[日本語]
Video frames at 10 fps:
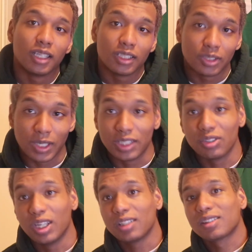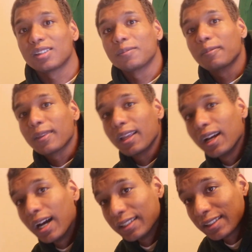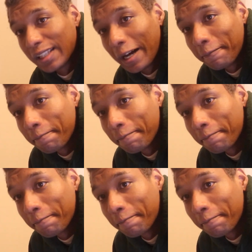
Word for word: それでは以上ですあざした